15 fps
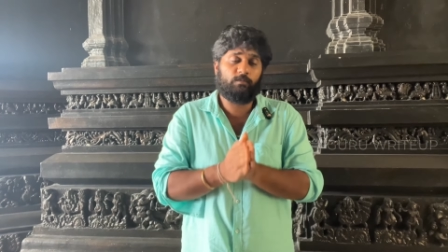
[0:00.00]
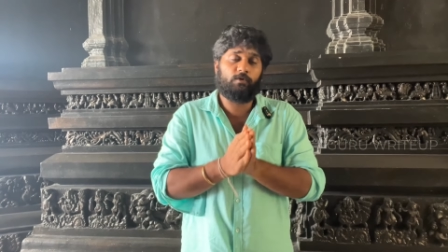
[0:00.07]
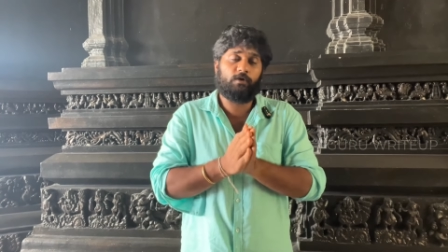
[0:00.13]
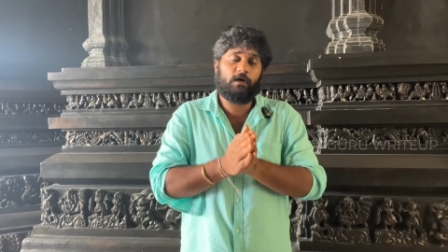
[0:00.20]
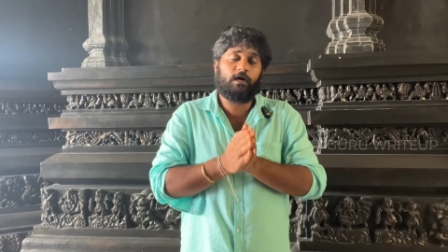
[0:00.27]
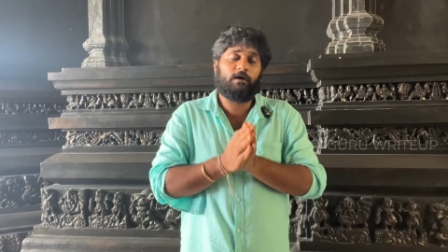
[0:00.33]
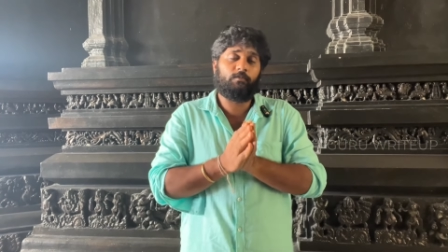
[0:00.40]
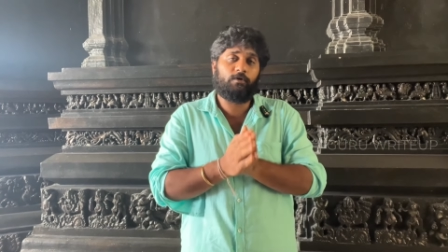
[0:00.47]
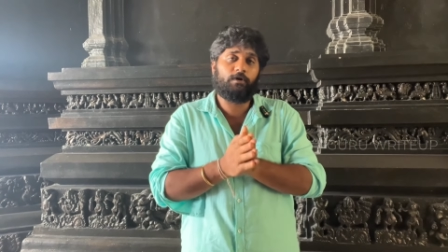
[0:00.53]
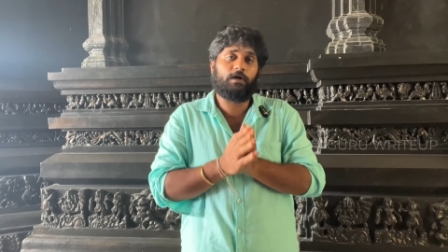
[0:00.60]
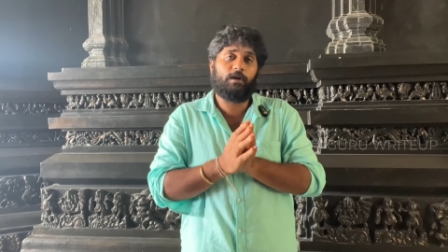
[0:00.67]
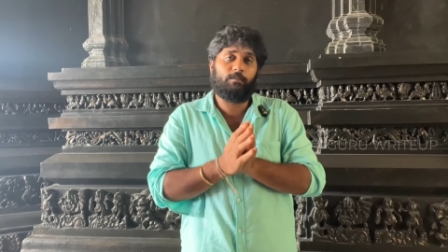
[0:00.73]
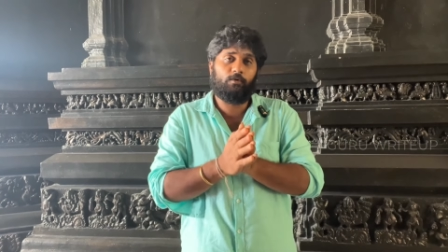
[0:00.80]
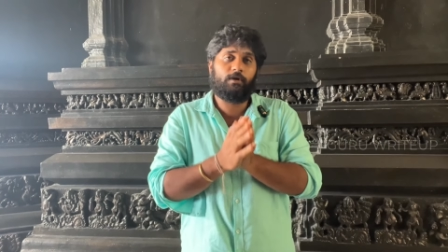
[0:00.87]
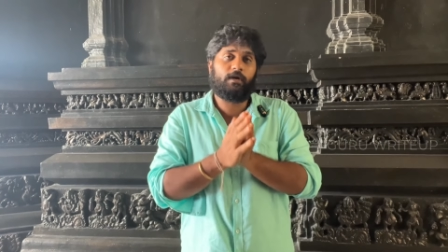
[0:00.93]
முருகா
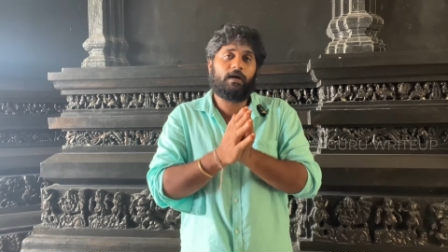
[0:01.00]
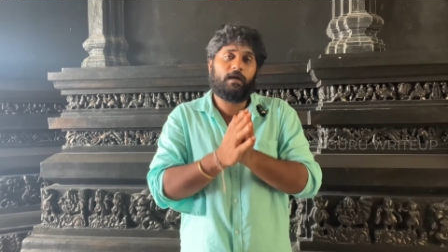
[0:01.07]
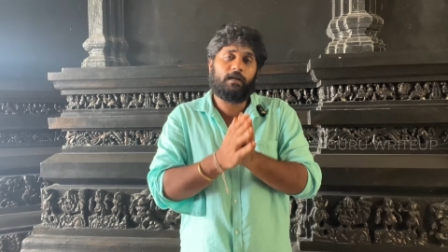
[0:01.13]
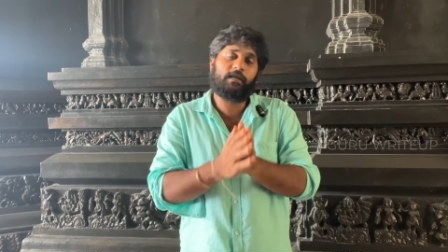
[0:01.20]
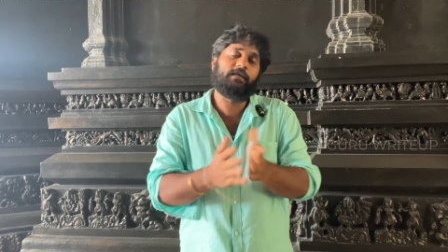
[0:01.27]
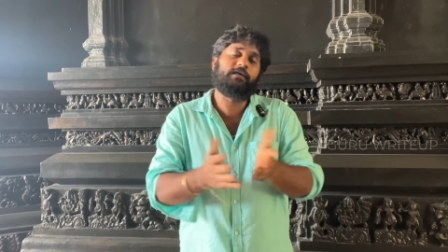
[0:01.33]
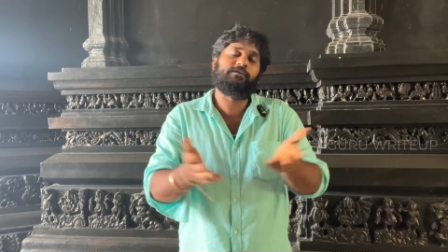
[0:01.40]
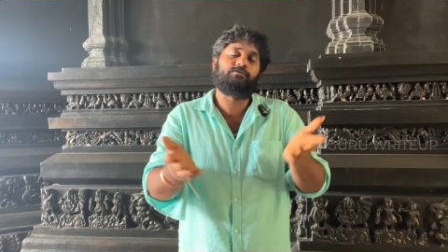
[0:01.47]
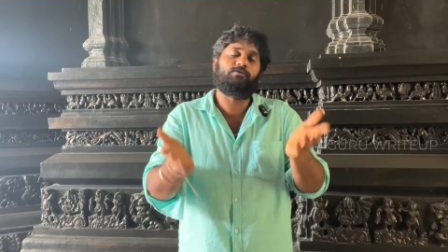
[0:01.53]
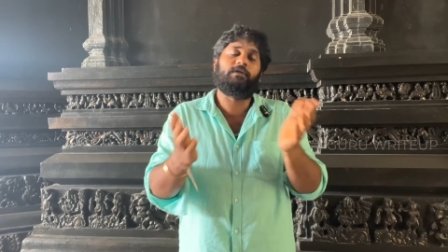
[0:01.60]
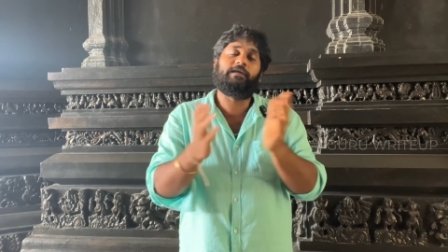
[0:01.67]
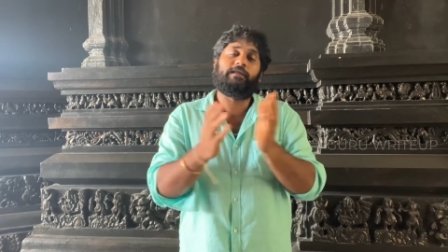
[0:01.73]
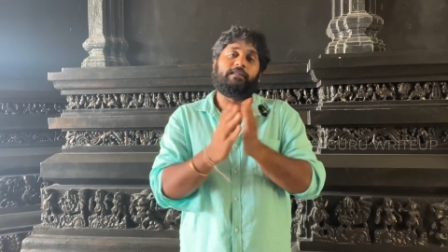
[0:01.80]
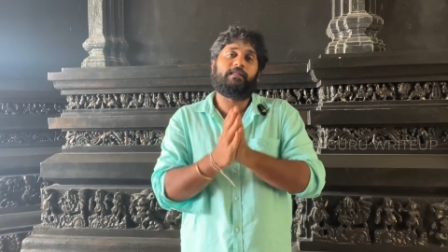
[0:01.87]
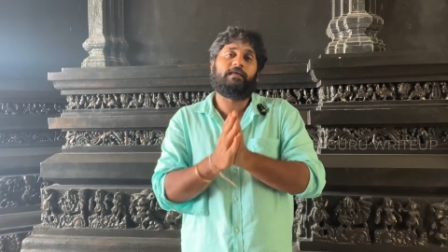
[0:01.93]
முருகா முருகானே நீங்கள்
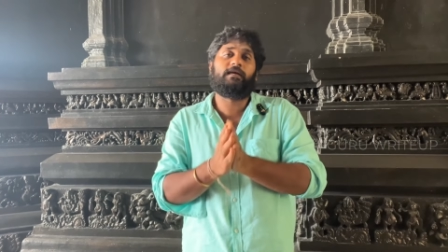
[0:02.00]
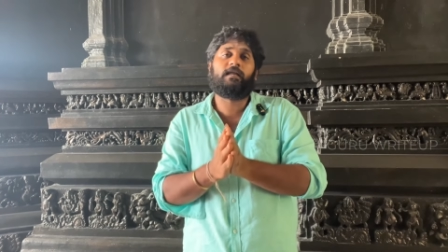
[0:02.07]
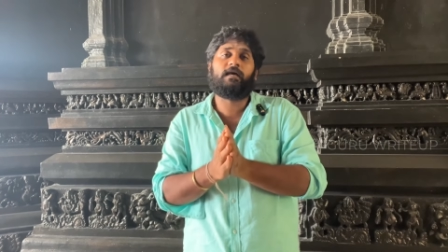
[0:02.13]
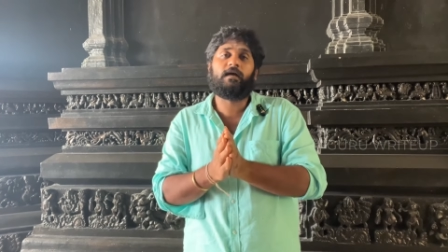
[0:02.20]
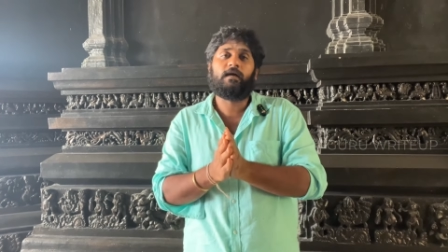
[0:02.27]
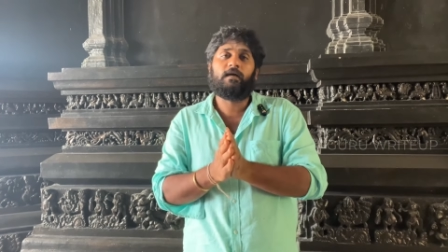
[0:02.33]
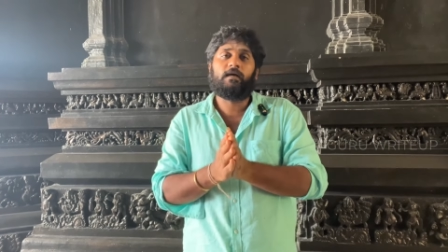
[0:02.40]
சொல்லிட்டு இருந்தீங்கன்னா